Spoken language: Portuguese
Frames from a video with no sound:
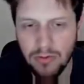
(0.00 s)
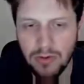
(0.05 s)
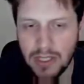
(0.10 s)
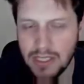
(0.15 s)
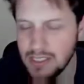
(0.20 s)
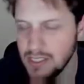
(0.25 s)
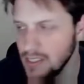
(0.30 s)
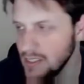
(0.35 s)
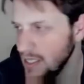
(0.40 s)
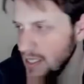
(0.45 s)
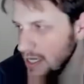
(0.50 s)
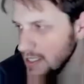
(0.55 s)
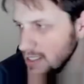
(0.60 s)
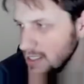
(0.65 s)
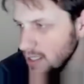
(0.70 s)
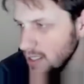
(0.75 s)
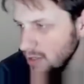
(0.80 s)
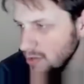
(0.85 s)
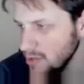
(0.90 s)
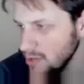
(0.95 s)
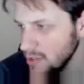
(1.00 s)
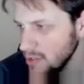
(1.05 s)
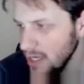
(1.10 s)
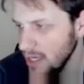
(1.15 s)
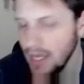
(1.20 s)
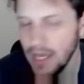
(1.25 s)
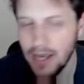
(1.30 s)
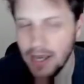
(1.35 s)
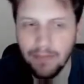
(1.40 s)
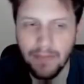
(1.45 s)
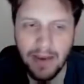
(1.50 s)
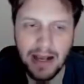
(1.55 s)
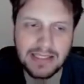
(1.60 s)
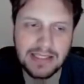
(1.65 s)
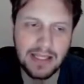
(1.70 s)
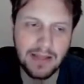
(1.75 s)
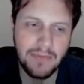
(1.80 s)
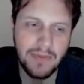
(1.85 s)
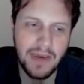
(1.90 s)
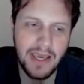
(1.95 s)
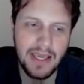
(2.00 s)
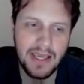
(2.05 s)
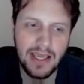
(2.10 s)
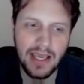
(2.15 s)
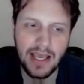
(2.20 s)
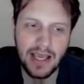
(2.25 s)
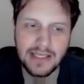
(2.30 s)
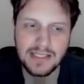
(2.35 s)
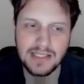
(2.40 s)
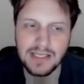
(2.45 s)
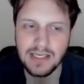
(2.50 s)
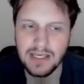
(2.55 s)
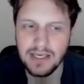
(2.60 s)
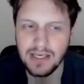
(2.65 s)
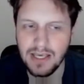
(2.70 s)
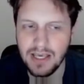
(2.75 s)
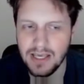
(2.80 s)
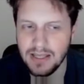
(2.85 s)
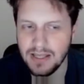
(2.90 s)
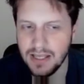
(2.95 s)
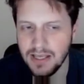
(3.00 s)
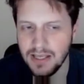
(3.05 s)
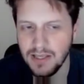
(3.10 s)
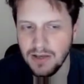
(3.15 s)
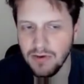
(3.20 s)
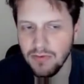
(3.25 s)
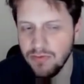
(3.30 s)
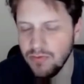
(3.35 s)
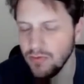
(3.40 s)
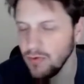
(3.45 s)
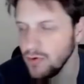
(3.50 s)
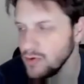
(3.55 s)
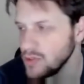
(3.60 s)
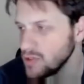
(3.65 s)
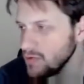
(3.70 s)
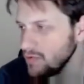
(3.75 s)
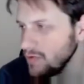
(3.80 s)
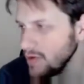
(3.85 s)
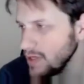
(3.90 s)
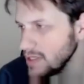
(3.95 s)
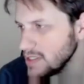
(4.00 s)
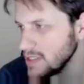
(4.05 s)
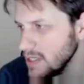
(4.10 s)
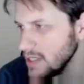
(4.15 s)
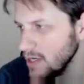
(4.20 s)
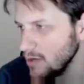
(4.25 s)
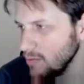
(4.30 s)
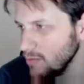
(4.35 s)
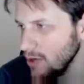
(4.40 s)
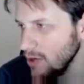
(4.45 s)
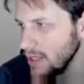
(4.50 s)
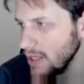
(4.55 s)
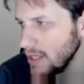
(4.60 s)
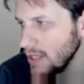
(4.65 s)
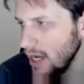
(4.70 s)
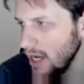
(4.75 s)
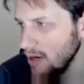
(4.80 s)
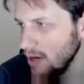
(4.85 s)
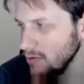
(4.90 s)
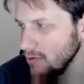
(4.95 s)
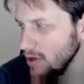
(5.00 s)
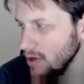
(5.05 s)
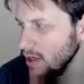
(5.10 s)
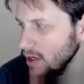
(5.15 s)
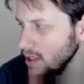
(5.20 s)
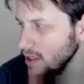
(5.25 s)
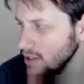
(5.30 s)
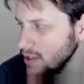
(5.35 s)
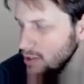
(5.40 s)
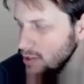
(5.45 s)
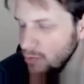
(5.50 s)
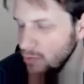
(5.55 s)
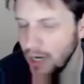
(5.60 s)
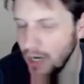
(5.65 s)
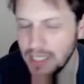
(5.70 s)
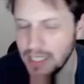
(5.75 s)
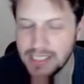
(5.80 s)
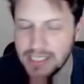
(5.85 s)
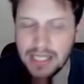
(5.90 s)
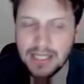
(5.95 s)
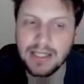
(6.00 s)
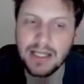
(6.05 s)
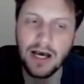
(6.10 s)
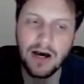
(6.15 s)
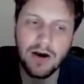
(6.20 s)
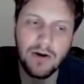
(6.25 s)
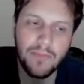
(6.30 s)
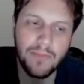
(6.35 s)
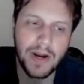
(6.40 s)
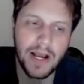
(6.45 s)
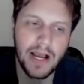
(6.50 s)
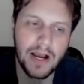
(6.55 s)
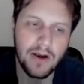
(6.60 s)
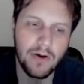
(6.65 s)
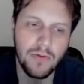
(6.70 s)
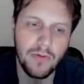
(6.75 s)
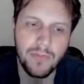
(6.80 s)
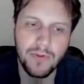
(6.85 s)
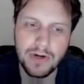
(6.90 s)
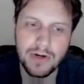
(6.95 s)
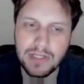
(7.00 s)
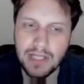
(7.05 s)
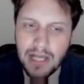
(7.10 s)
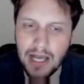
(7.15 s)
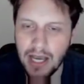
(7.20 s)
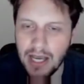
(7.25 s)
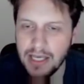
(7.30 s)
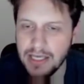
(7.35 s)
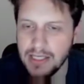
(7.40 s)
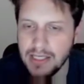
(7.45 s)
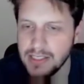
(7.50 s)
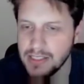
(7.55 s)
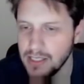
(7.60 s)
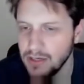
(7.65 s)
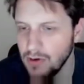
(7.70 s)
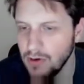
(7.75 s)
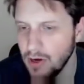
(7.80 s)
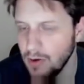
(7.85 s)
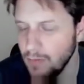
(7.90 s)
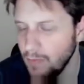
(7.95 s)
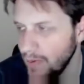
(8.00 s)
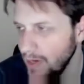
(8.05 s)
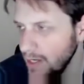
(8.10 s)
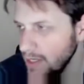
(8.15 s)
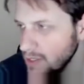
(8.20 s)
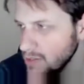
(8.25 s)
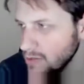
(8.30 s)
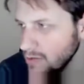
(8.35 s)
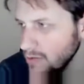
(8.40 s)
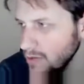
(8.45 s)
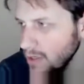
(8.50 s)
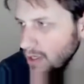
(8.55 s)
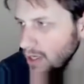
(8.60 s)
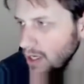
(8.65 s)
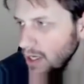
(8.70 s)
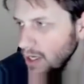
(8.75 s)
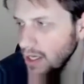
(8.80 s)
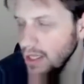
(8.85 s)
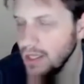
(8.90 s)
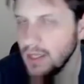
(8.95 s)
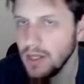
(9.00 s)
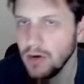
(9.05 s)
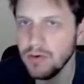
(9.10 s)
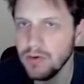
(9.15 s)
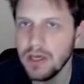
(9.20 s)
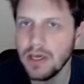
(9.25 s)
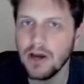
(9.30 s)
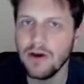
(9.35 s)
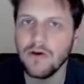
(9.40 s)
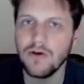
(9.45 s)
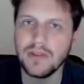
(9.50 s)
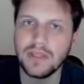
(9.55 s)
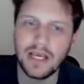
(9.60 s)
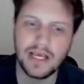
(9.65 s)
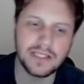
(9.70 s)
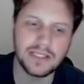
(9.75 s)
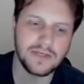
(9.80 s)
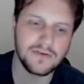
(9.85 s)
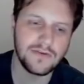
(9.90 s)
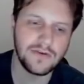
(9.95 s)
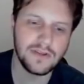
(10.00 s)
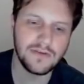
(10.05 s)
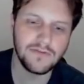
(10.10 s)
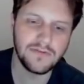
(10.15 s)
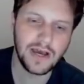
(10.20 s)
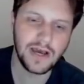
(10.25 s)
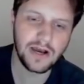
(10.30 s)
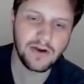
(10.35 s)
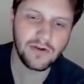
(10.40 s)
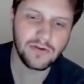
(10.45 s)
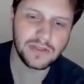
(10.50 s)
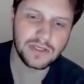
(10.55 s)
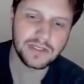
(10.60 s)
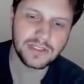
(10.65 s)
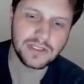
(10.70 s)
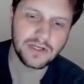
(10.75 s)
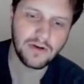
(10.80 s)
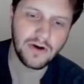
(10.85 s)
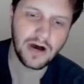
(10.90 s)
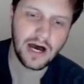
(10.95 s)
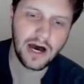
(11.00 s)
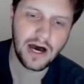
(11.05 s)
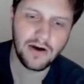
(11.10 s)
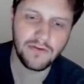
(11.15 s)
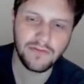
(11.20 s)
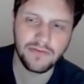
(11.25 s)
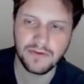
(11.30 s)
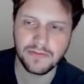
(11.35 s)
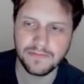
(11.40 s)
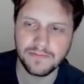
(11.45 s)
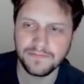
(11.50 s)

desses 10 anos, mas também esse tem que ter um fluxo financeiro monetário de moeda estatal para comportar e segurar o preço então o que, que acontece quando vai acontecer o halving?